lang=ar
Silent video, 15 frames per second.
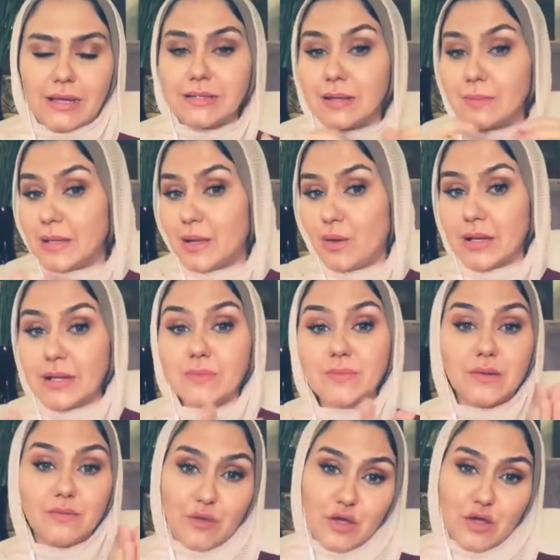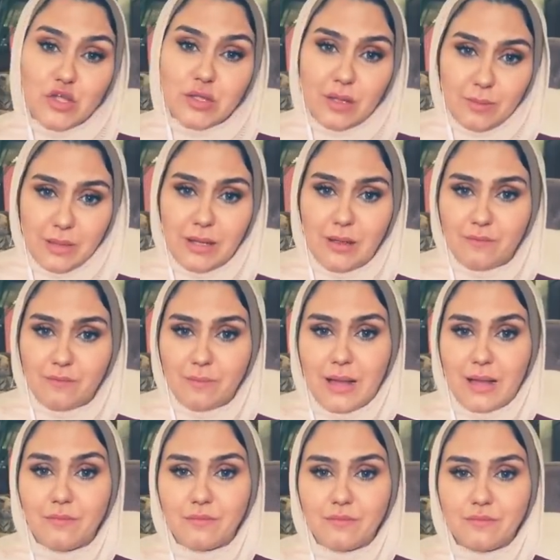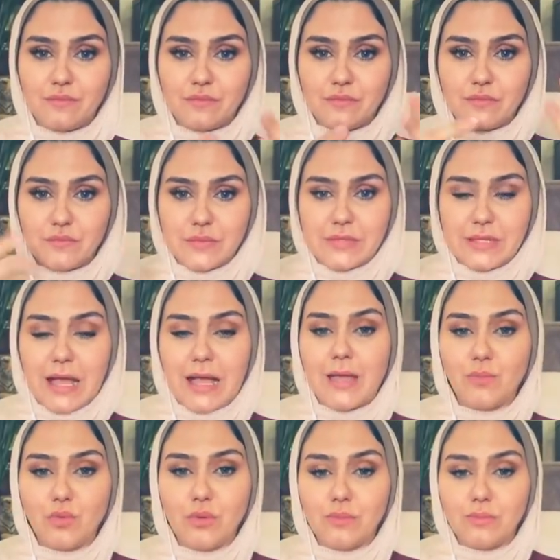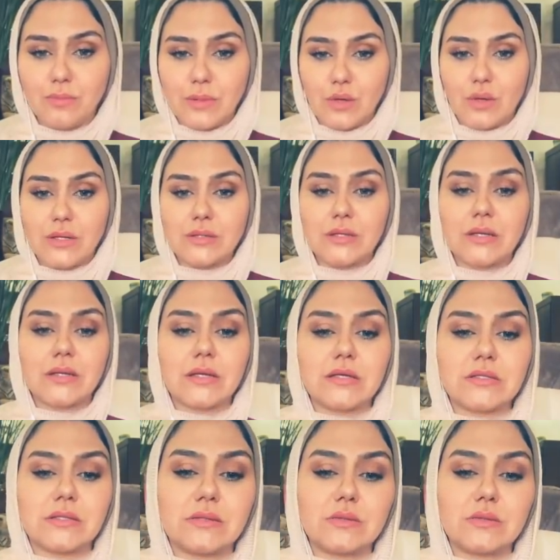نعملها وحاجات ما ينفعش نعملها في, مح... في التعامل بلغه الجسد